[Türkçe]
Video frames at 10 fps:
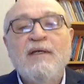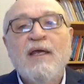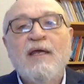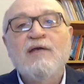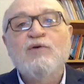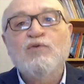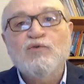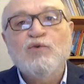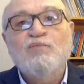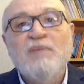E,
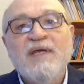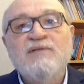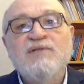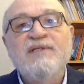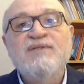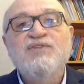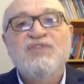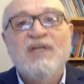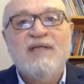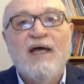kuru tutmaya
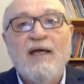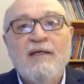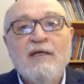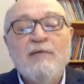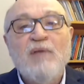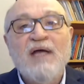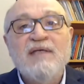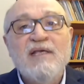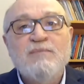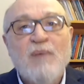çalışınca da
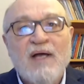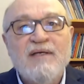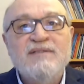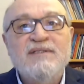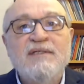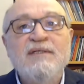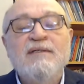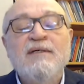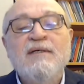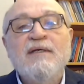Merkez
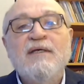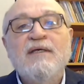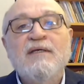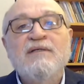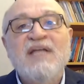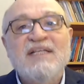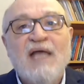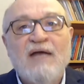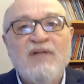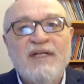Bankası e,
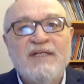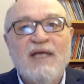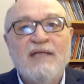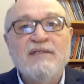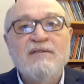rezervlerinden,